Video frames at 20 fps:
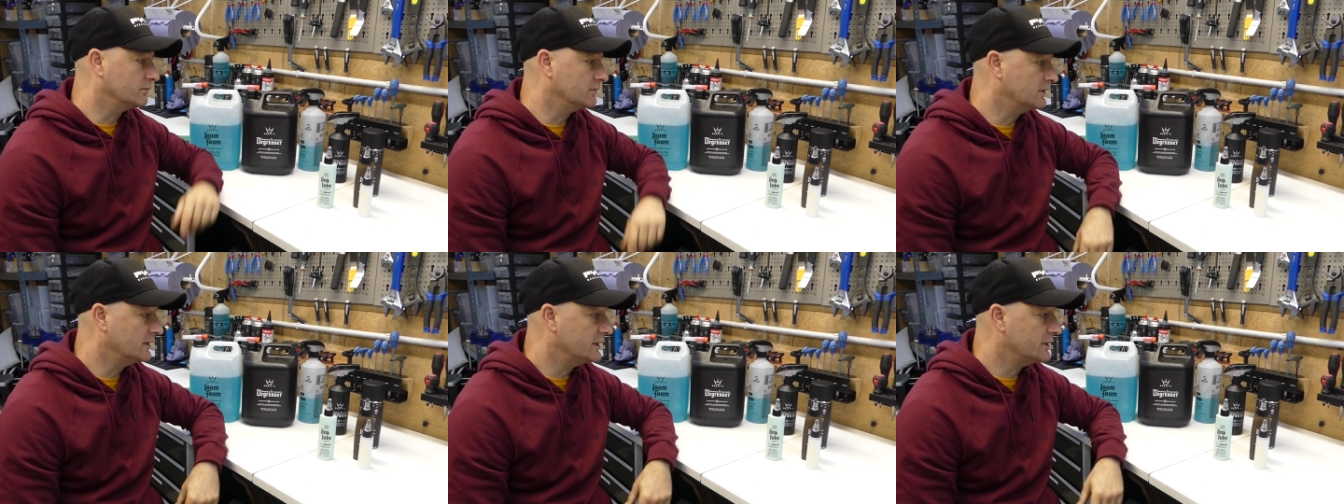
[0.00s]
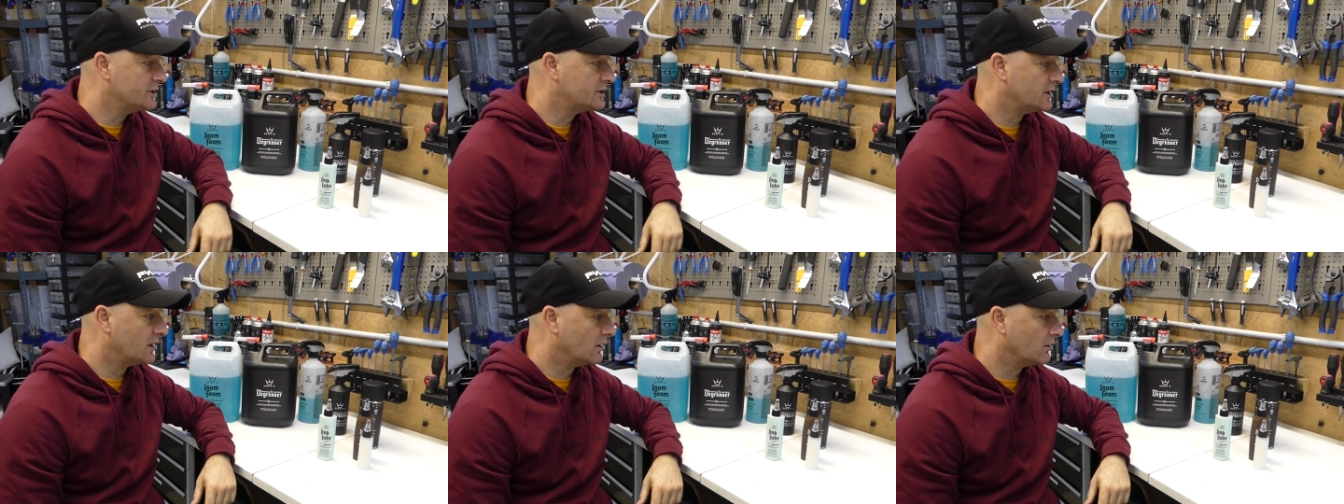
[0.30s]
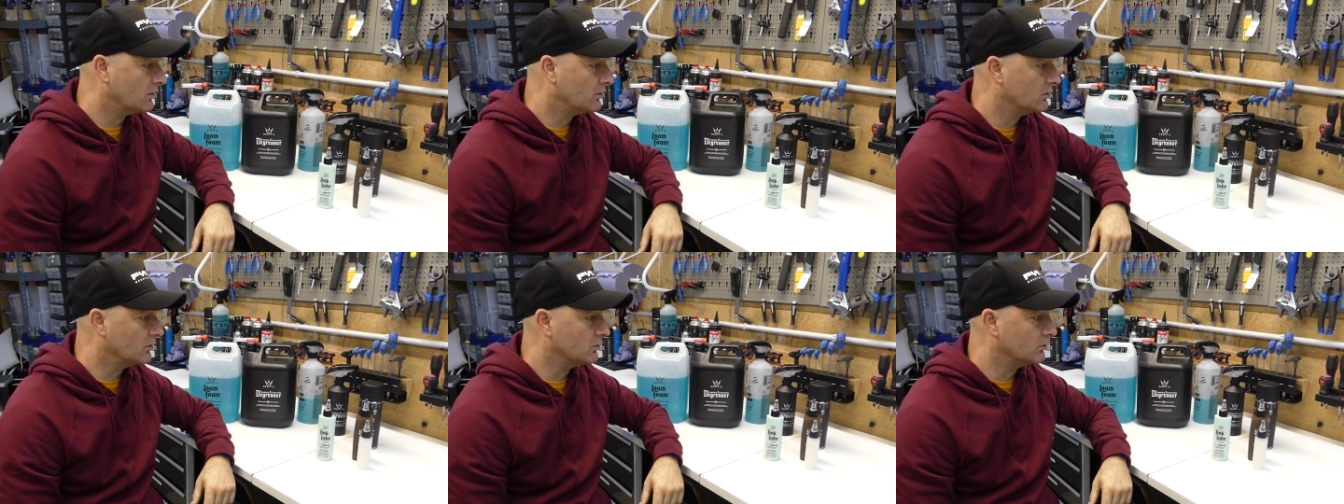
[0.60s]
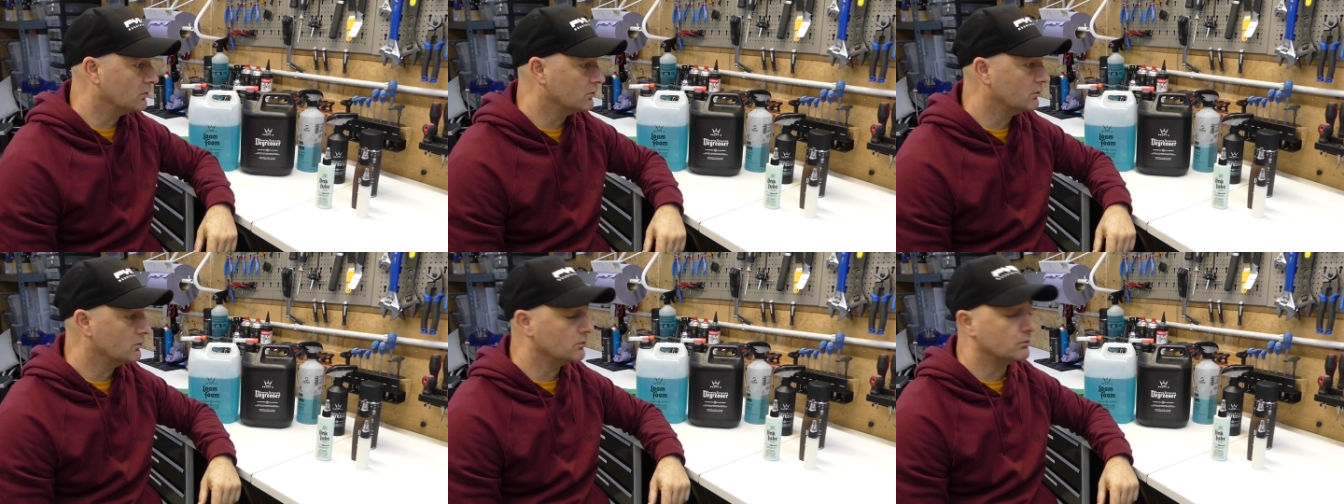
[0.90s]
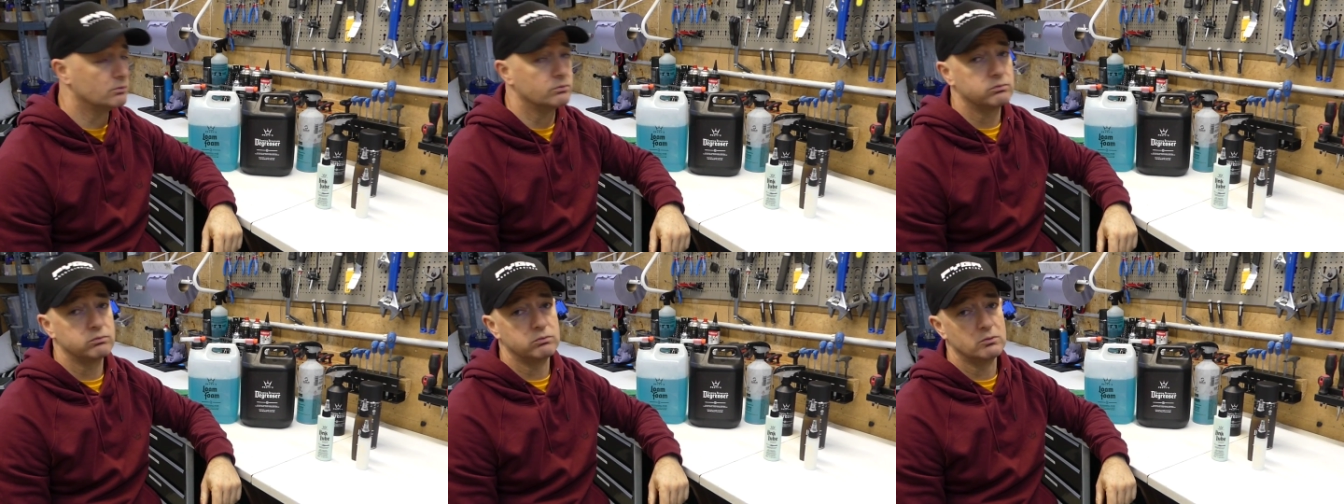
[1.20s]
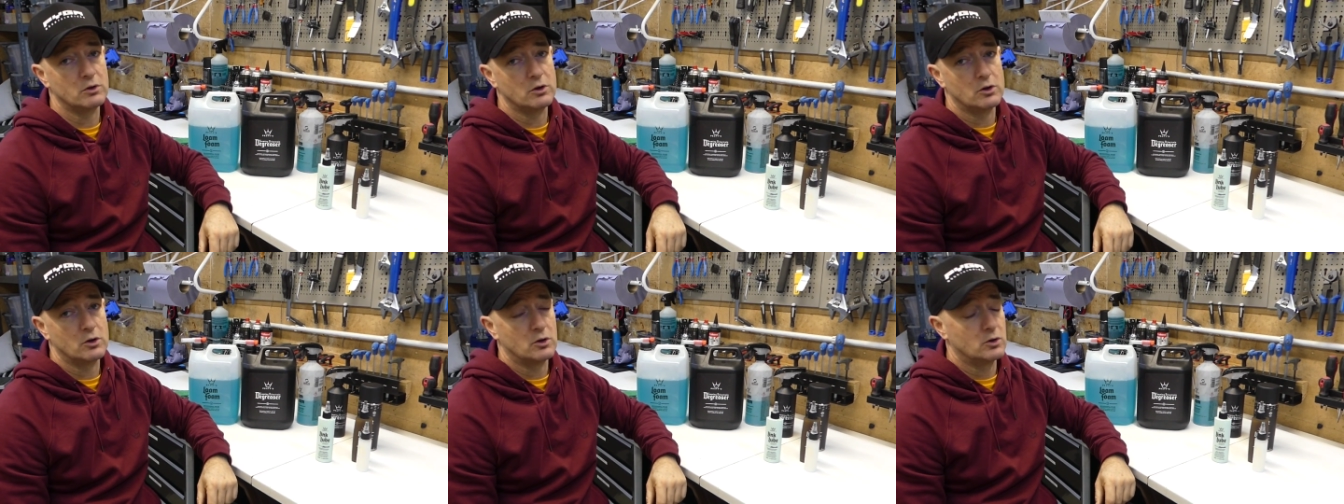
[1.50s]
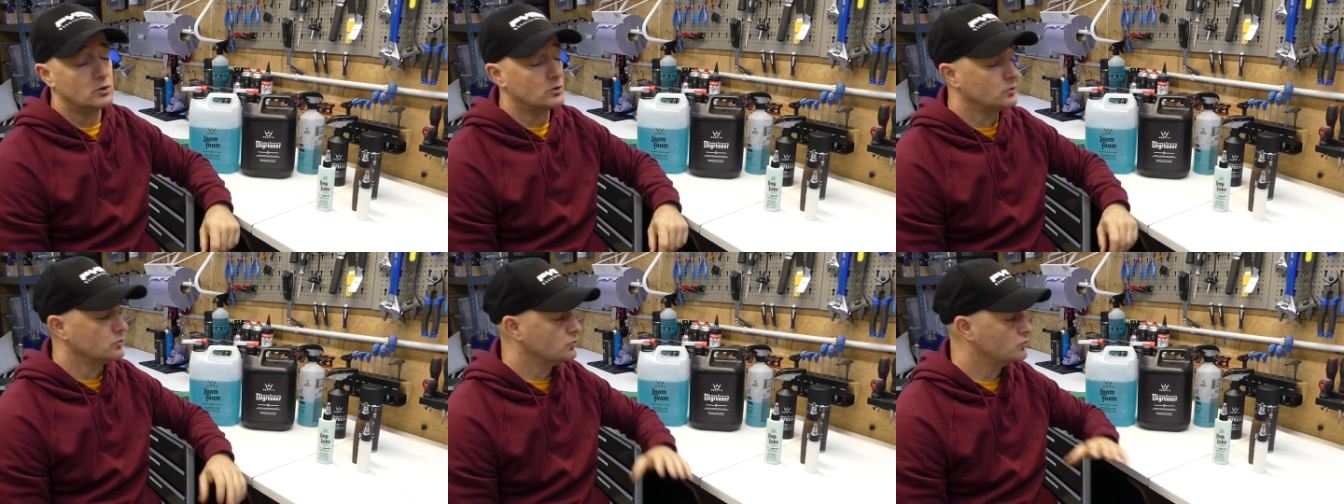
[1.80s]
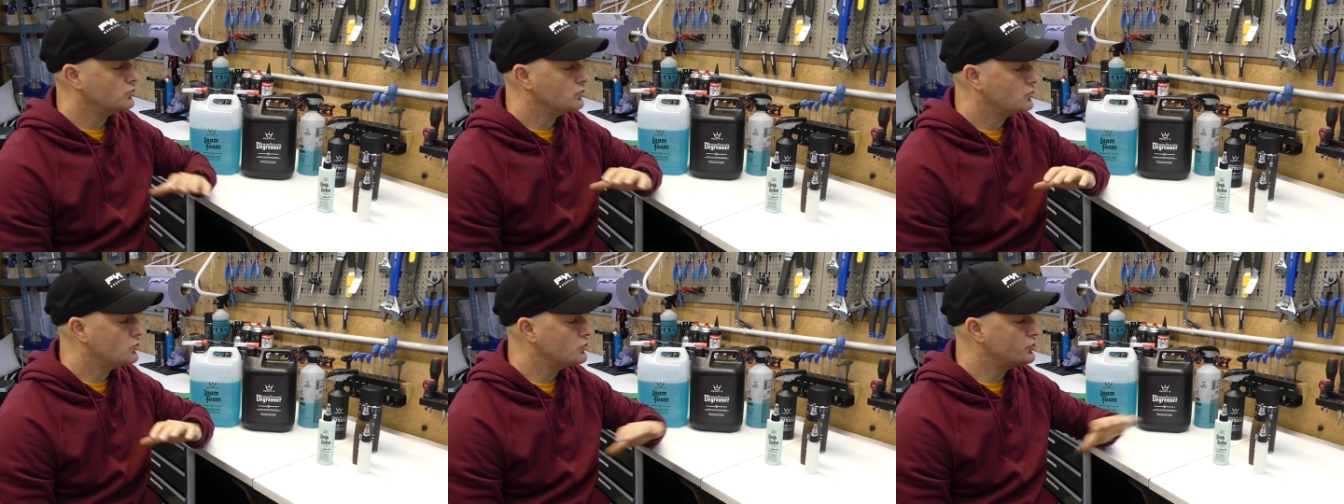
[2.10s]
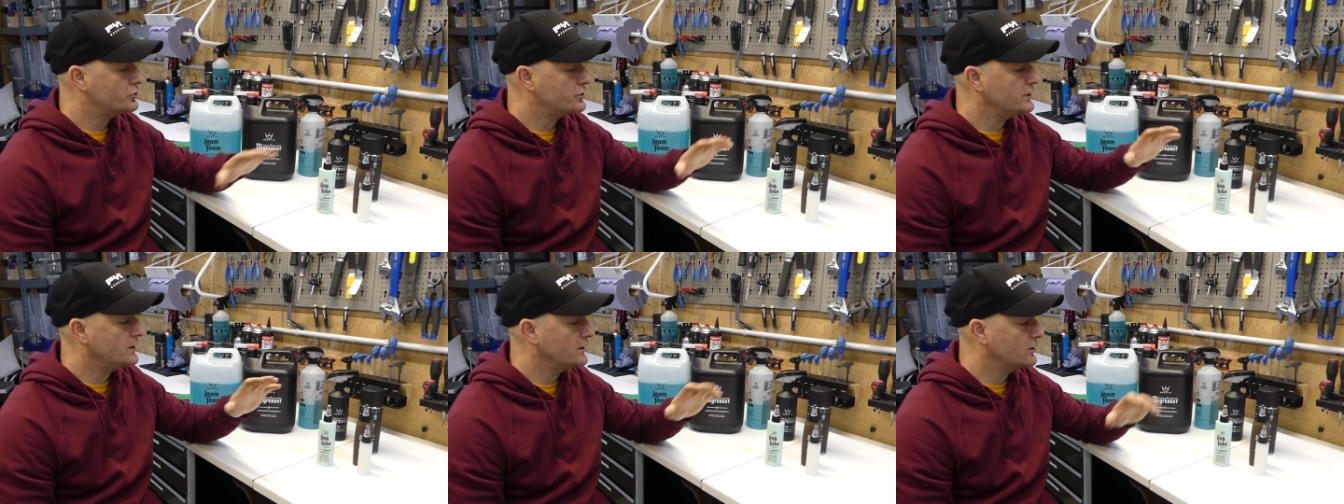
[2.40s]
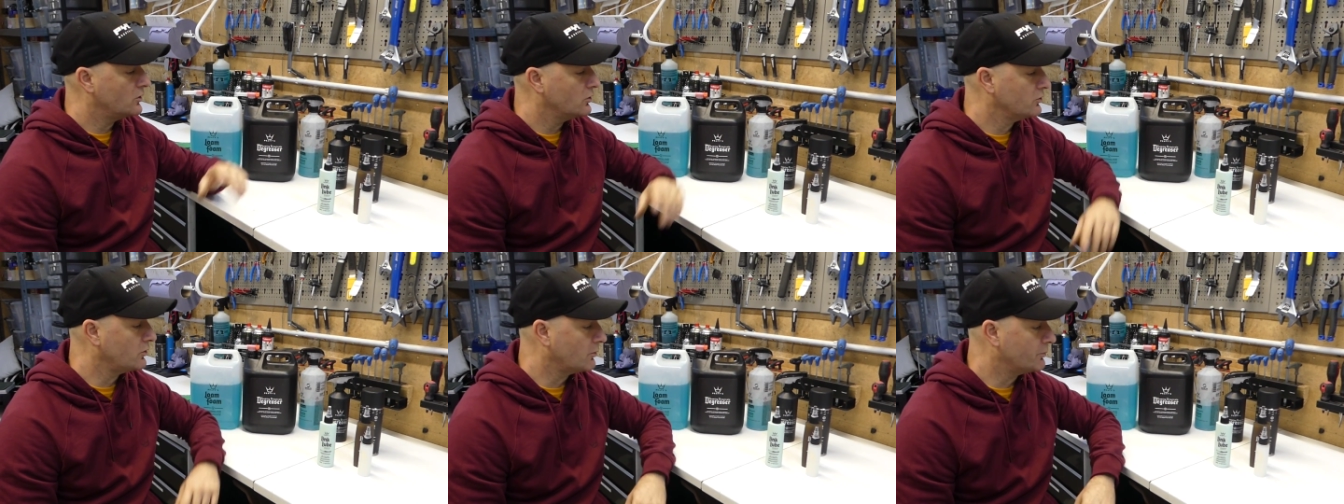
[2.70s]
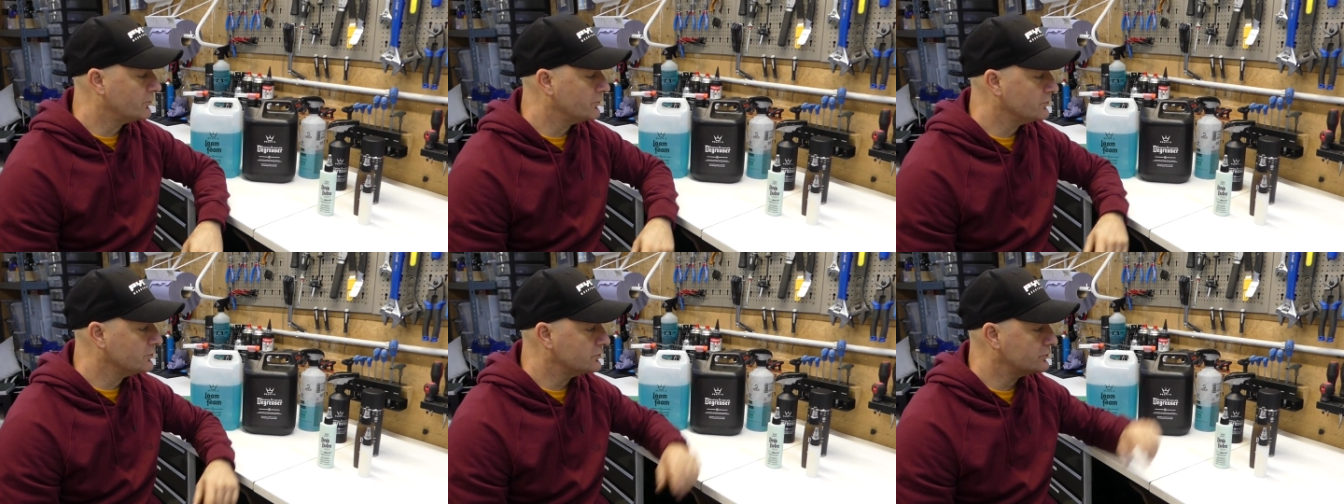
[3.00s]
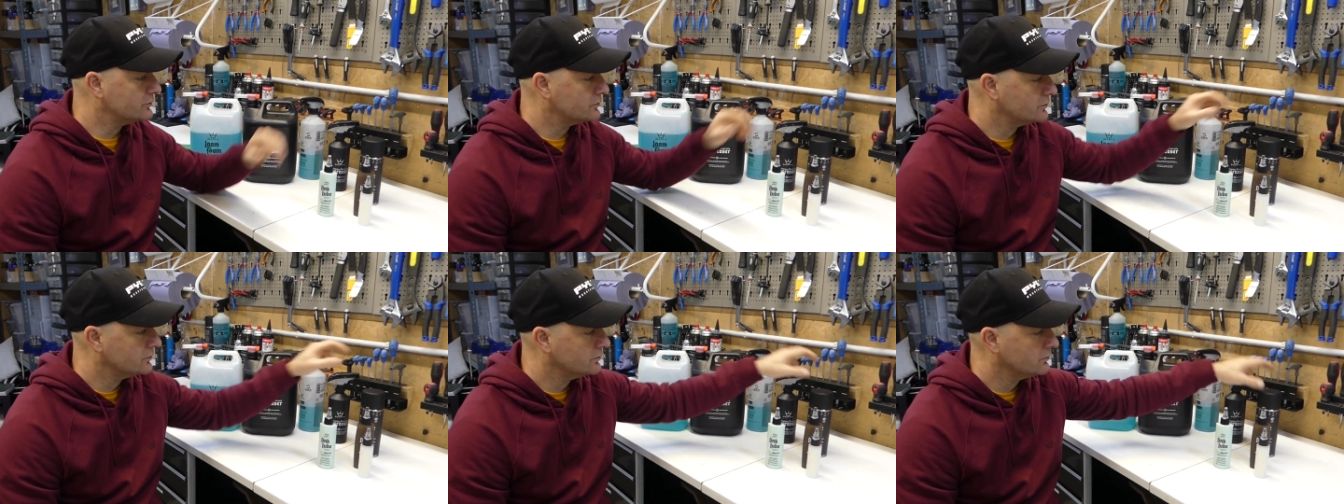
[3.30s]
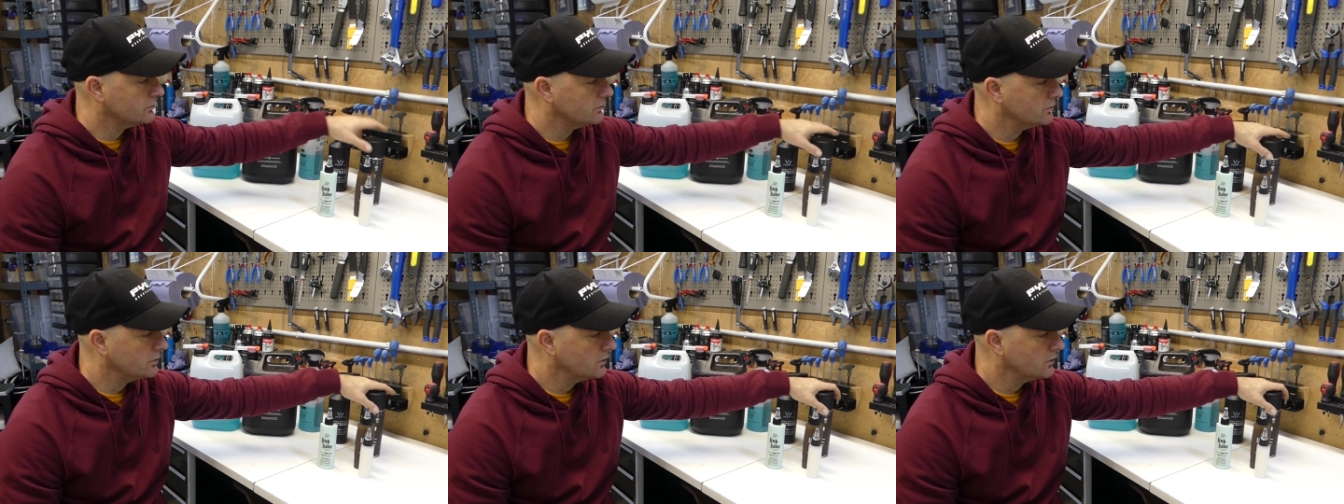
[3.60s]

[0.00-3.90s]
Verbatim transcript: une légère euh, couche silicone en plus,